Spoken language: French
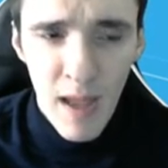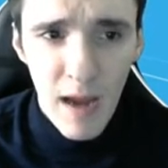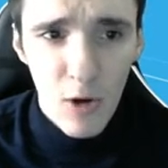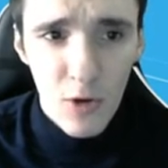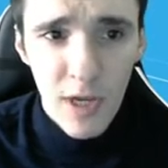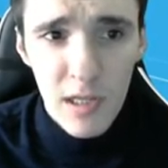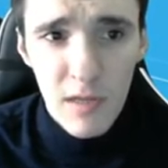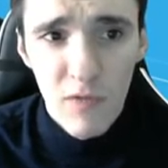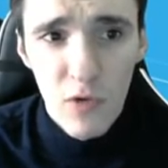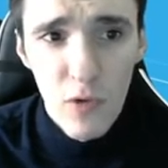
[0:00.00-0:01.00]
Alors,
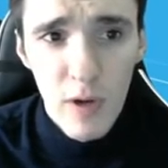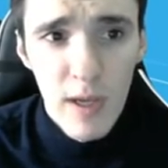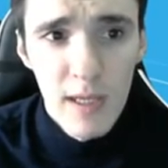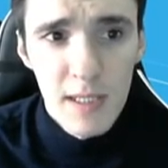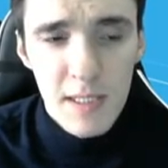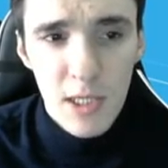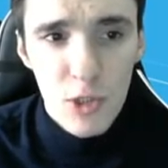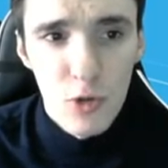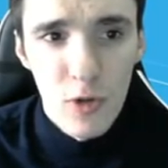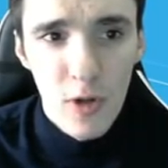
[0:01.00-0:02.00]
TradingView,
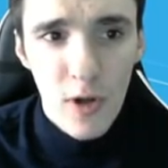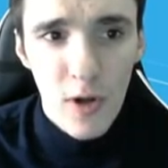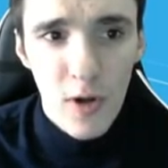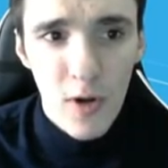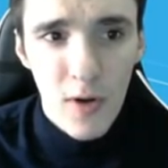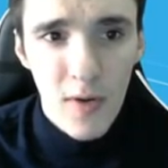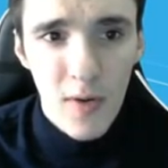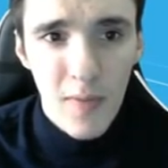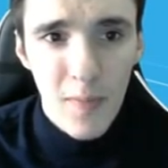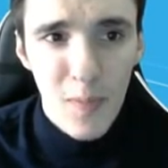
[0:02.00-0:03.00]
c'est une euh,